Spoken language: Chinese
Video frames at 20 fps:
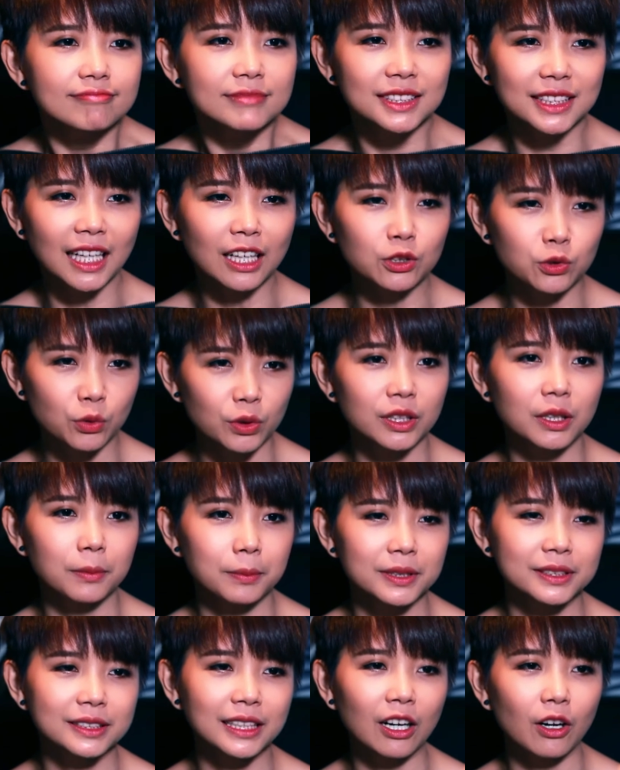相对的
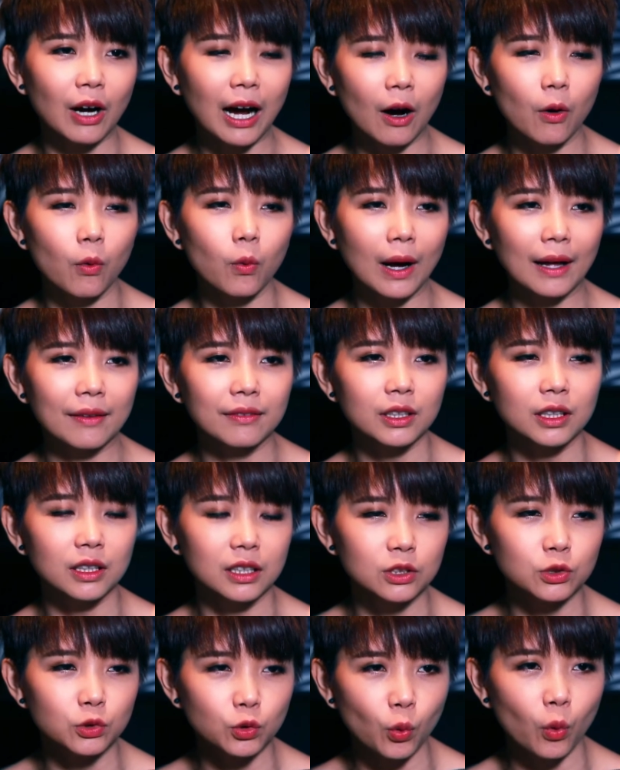比较好玩
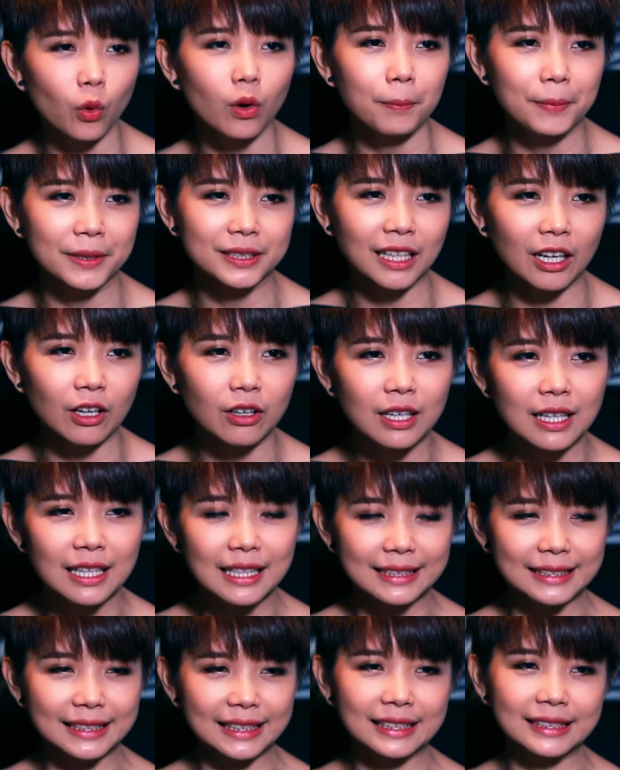和多，比较
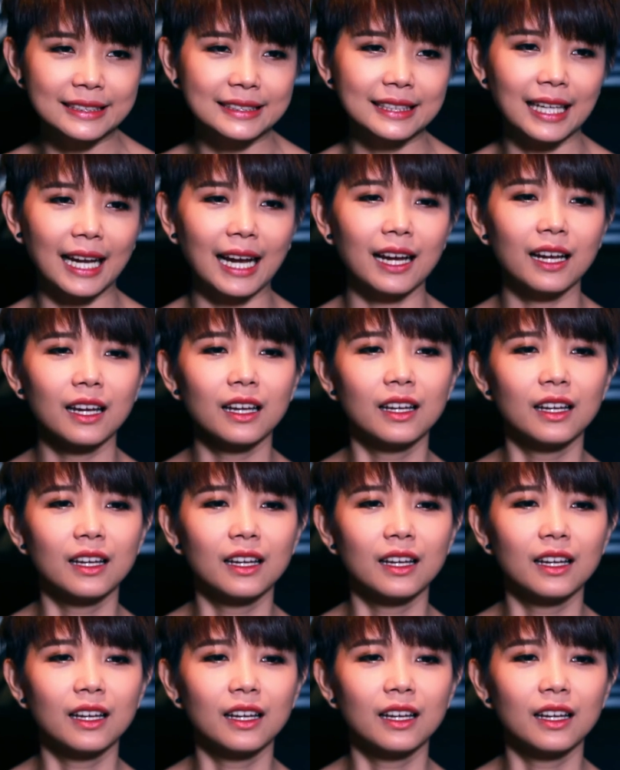精彩。